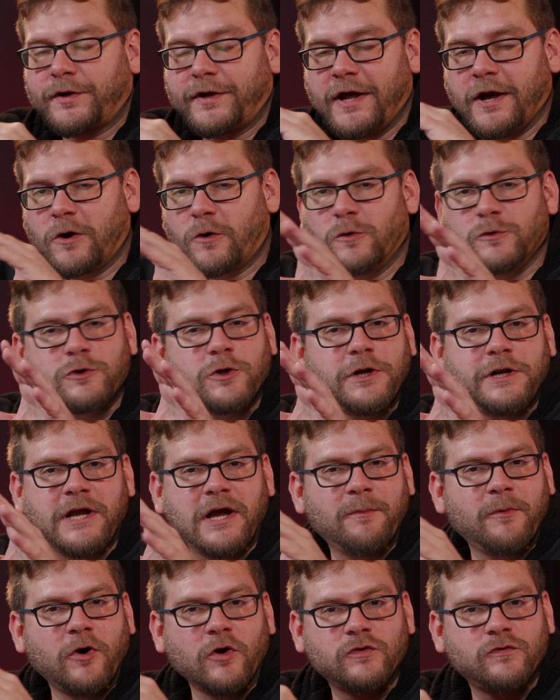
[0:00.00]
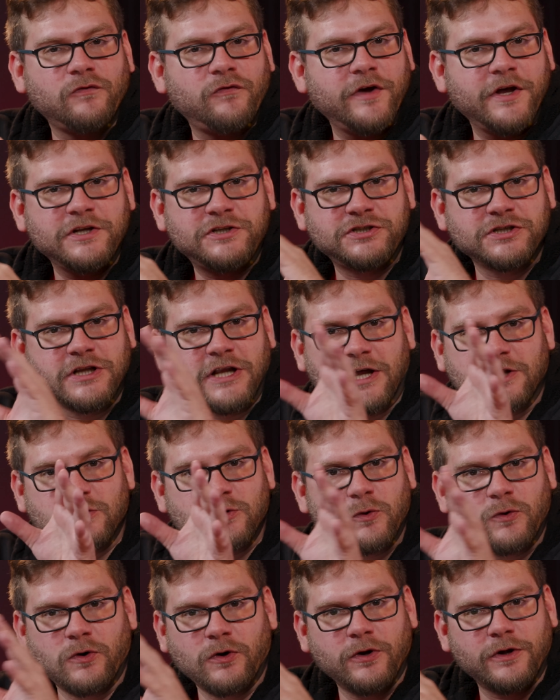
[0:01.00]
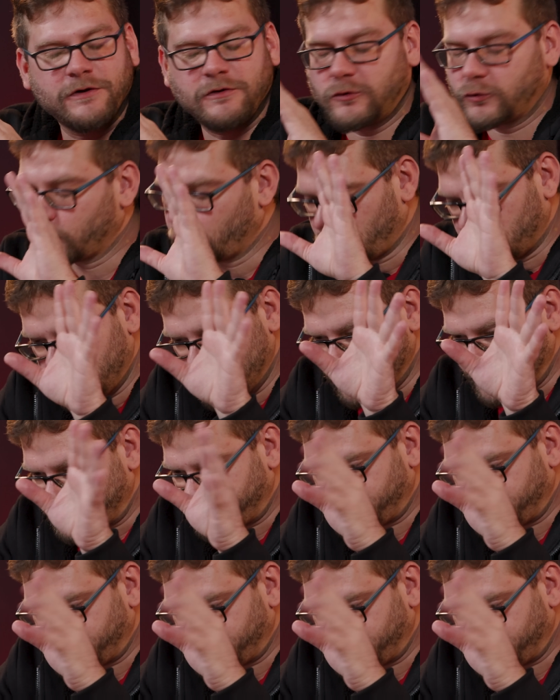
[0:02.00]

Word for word: Qualquer controle remoto, ventilador, tudo.